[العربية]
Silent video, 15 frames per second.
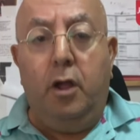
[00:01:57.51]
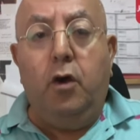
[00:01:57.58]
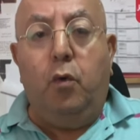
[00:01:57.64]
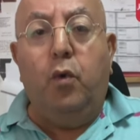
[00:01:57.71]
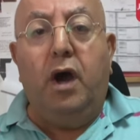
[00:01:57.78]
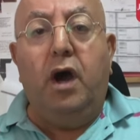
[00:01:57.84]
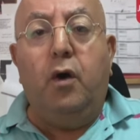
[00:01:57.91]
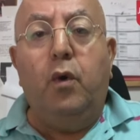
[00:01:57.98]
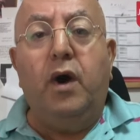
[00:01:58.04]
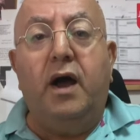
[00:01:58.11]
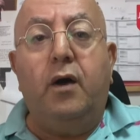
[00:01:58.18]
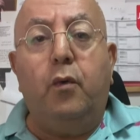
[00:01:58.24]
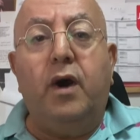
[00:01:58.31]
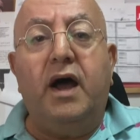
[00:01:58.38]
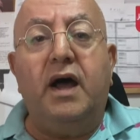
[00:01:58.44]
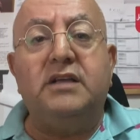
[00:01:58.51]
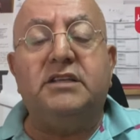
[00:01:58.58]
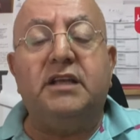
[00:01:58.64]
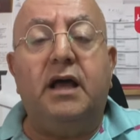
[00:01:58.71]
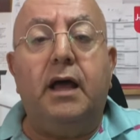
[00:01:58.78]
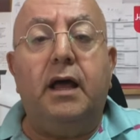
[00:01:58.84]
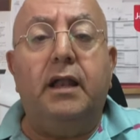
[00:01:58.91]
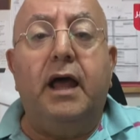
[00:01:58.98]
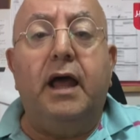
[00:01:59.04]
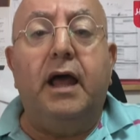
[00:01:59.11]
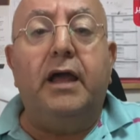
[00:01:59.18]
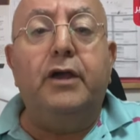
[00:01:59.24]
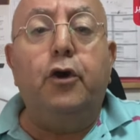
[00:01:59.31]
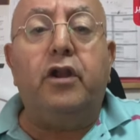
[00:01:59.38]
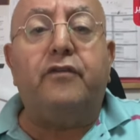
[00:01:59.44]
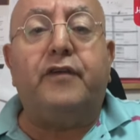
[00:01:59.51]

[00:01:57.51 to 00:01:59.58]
وهذا لا يعرف